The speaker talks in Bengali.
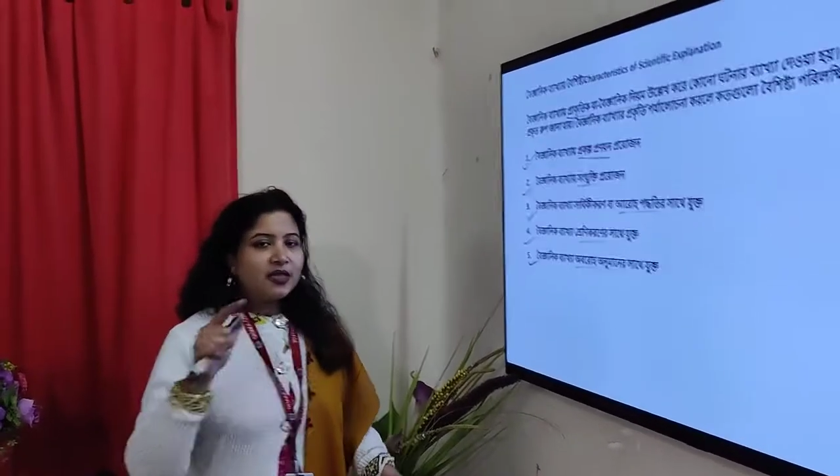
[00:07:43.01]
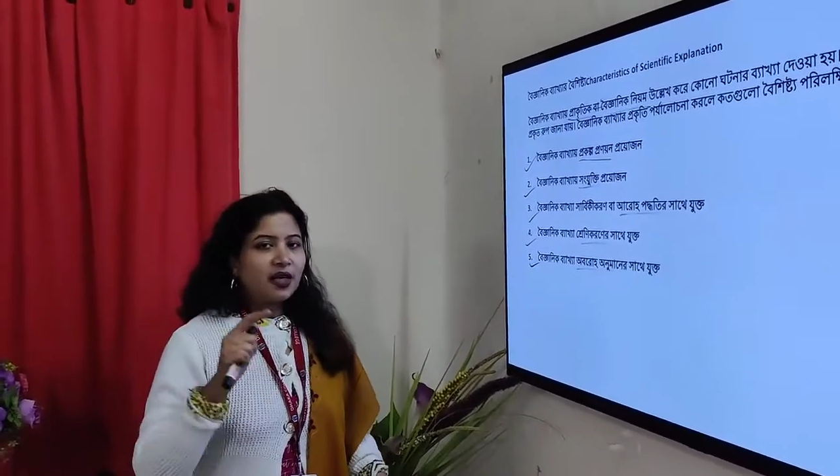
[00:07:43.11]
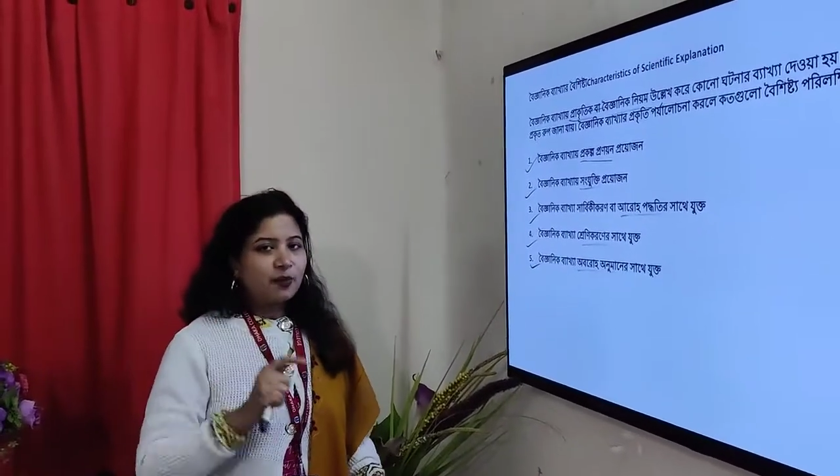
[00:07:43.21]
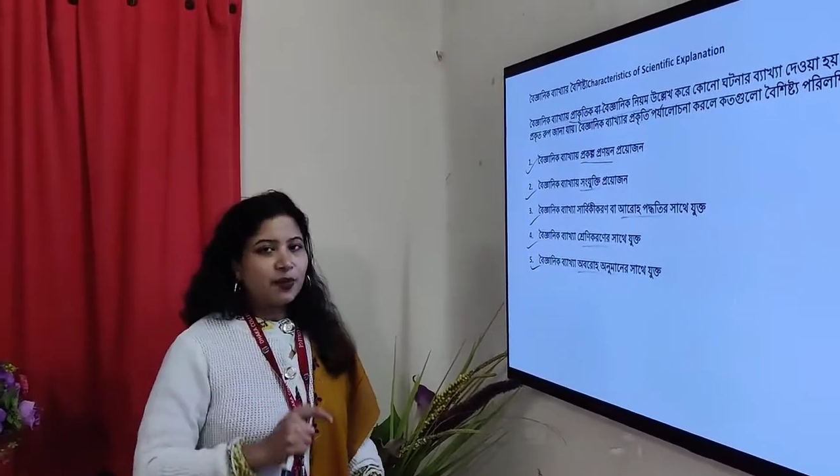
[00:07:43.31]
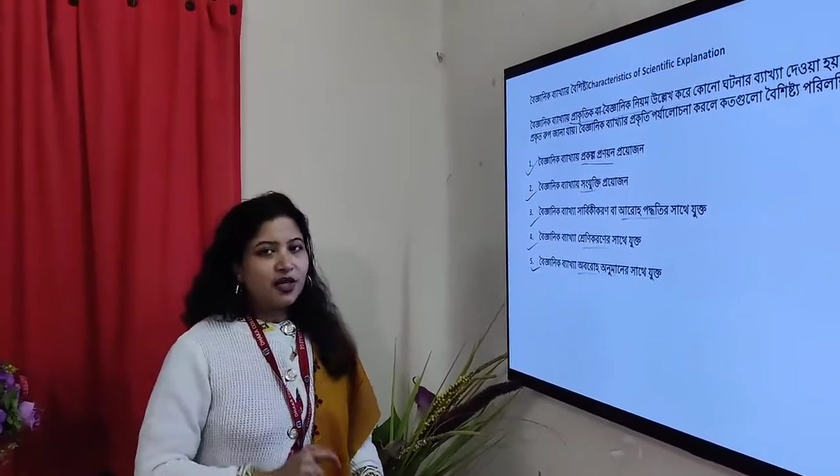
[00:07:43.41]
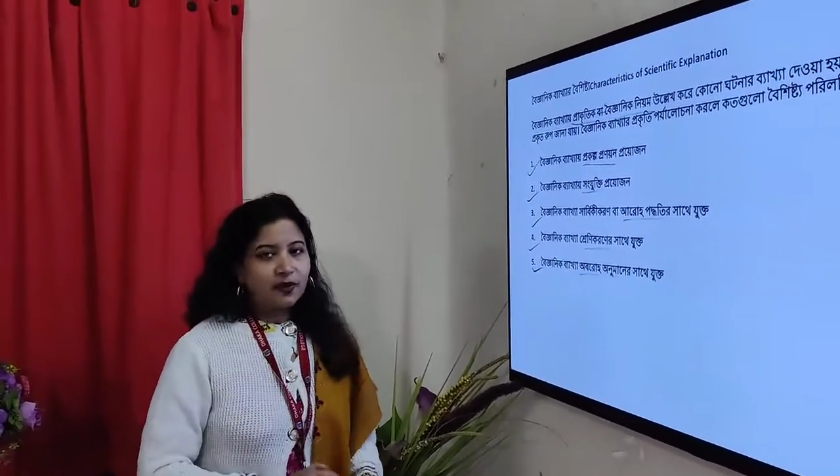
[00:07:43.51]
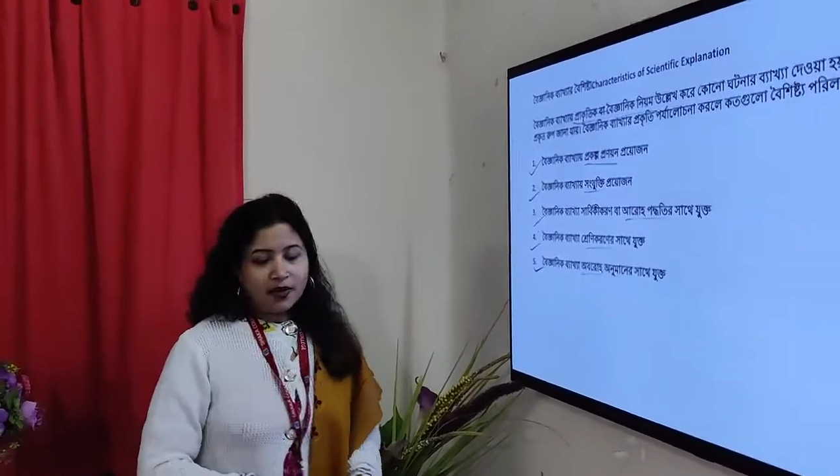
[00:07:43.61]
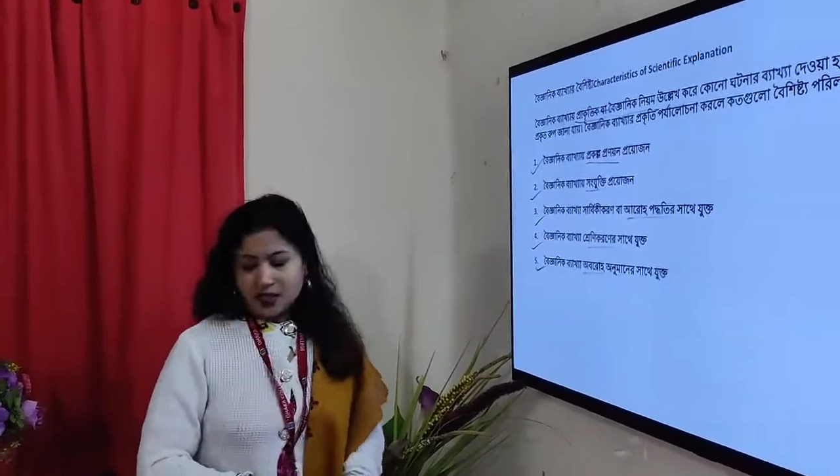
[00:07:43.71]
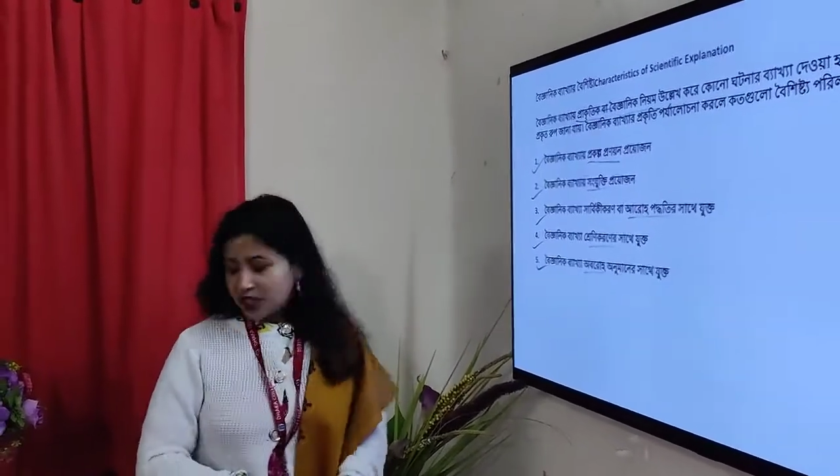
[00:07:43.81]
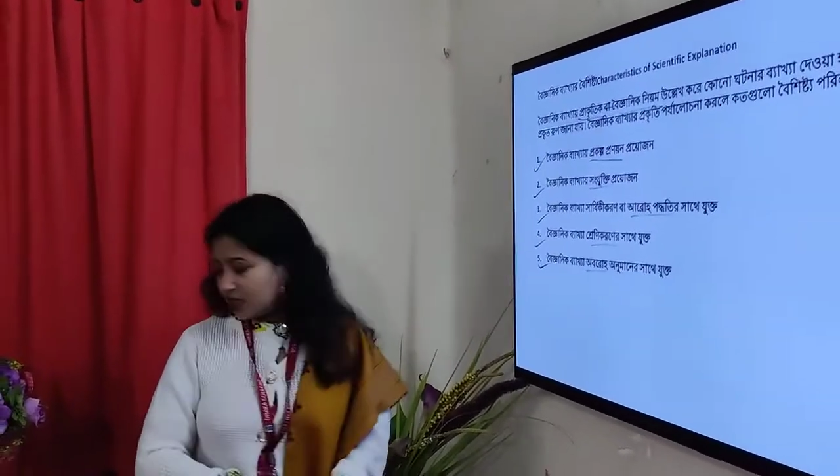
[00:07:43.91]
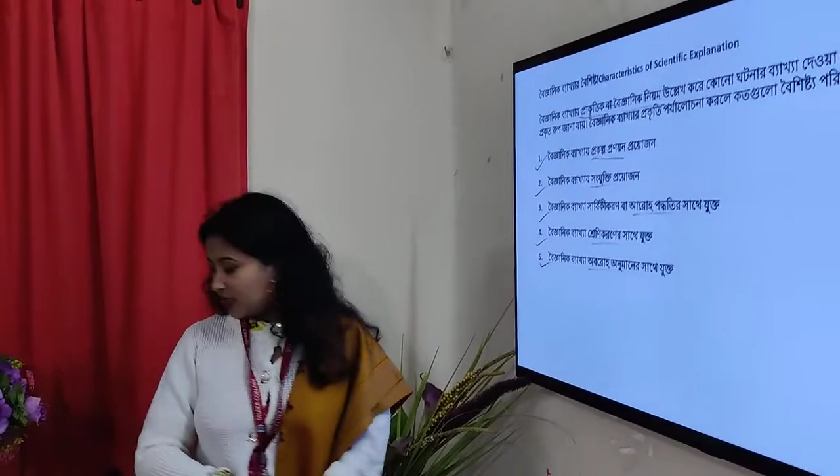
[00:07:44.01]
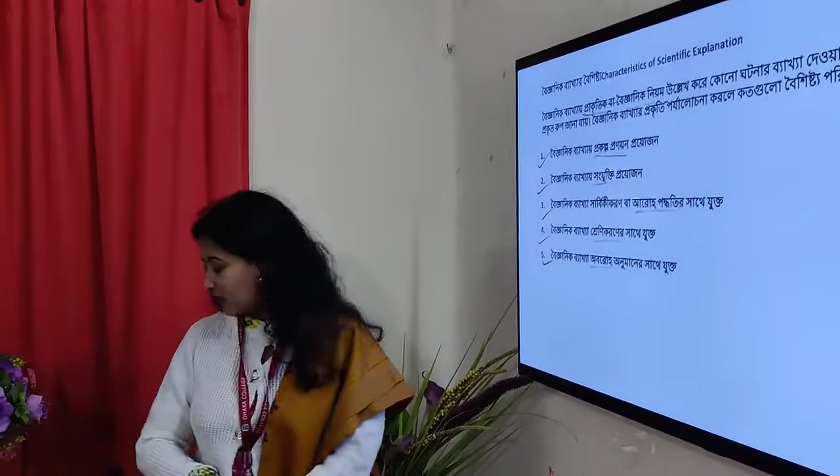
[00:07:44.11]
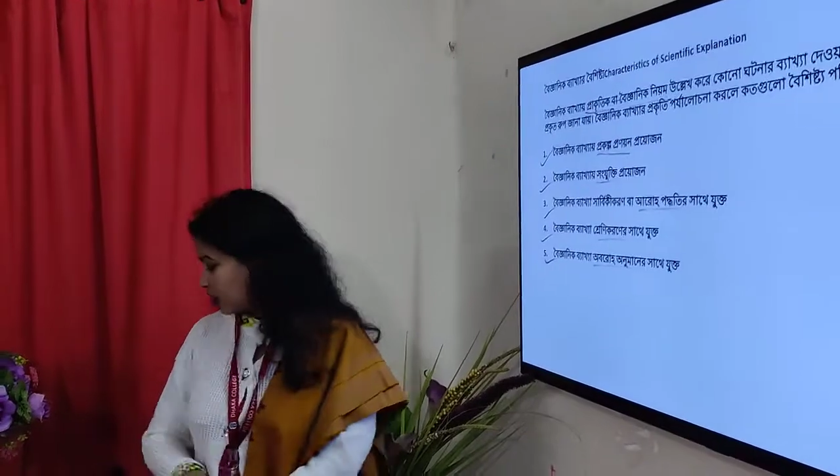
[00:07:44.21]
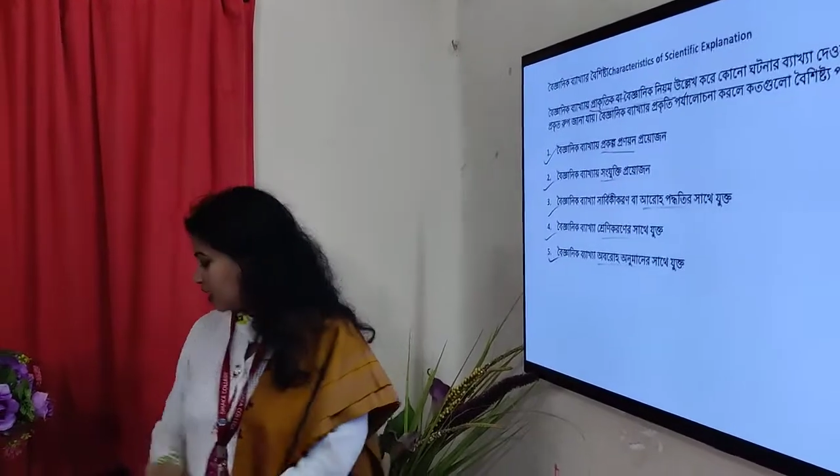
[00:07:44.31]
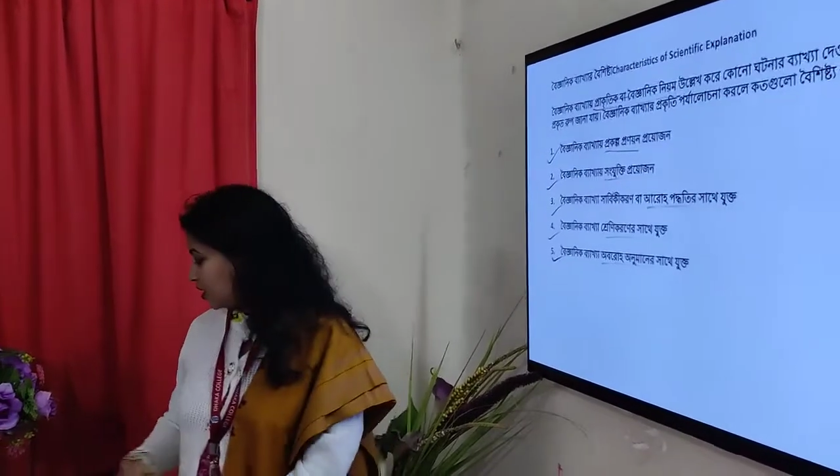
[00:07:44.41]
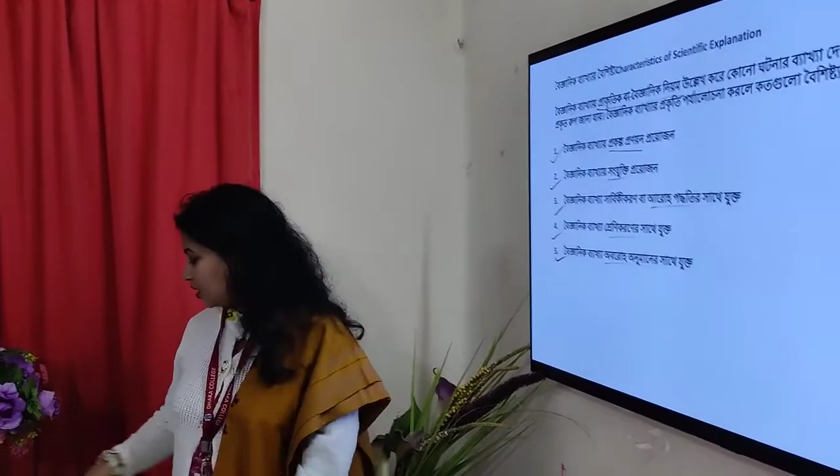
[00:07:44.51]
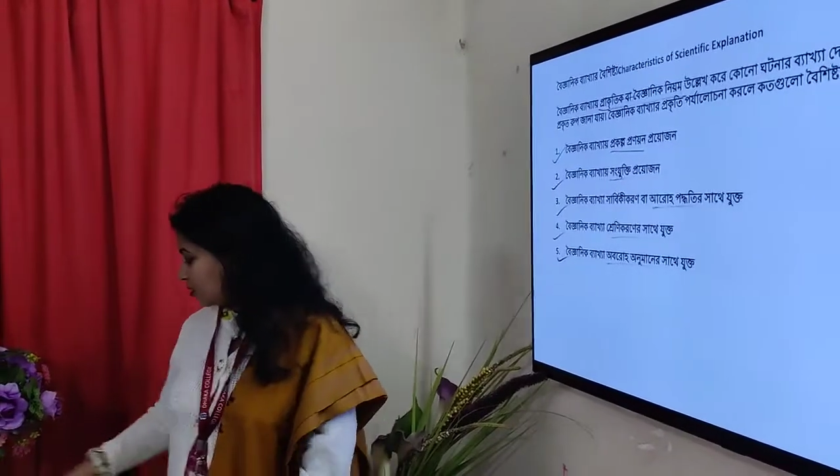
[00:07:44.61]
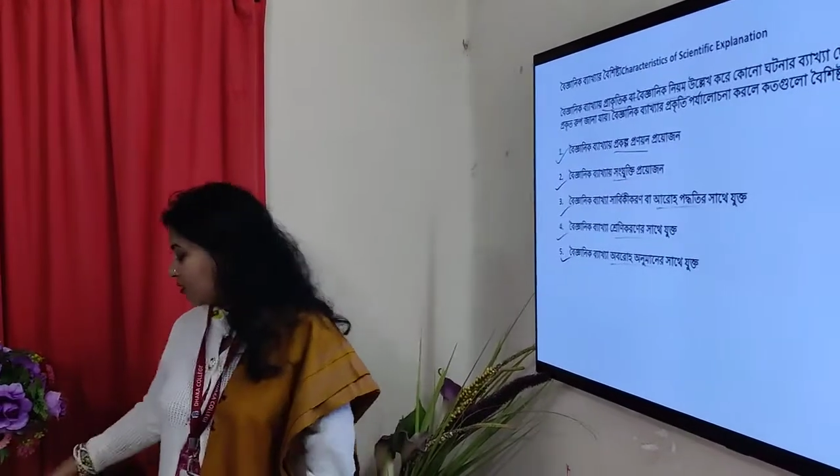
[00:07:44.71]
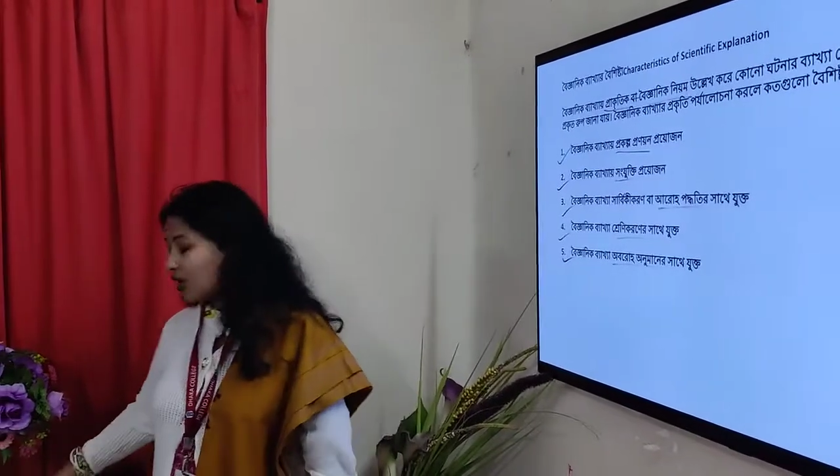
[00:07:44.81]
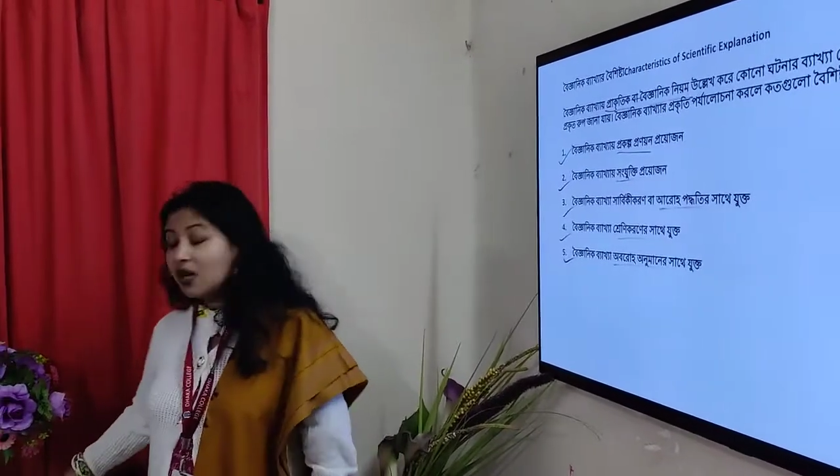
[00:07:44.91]
তারপরে আমরা সিদ্ধান্ত এনেছি
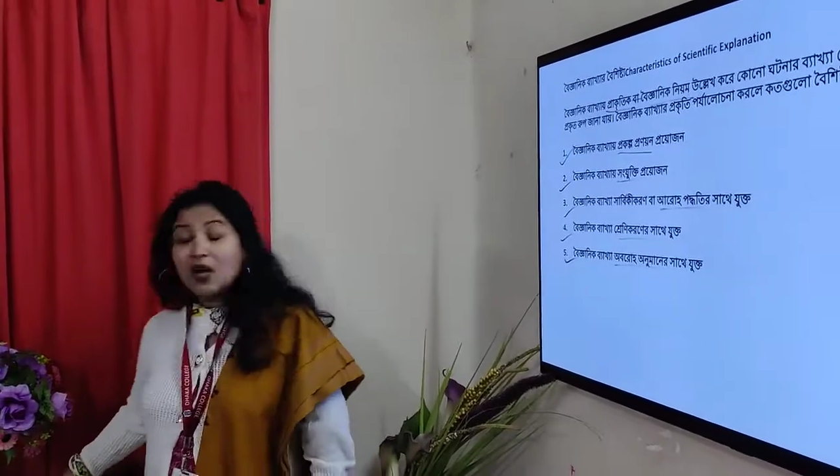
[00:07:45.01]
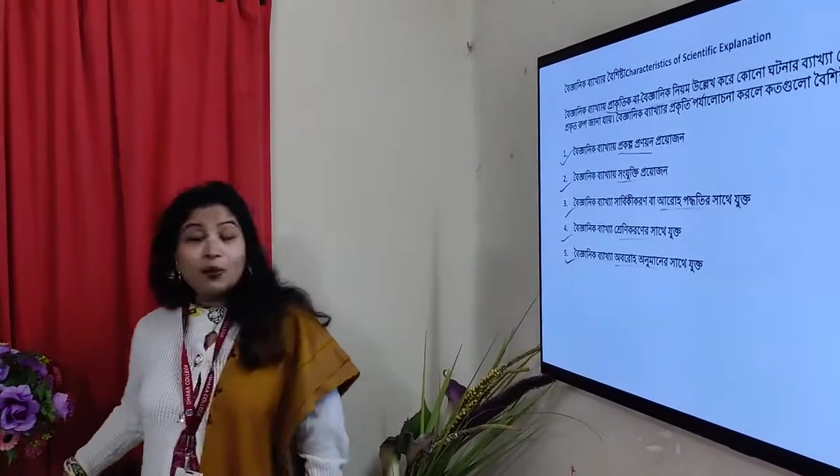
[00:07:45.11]
সুতরাং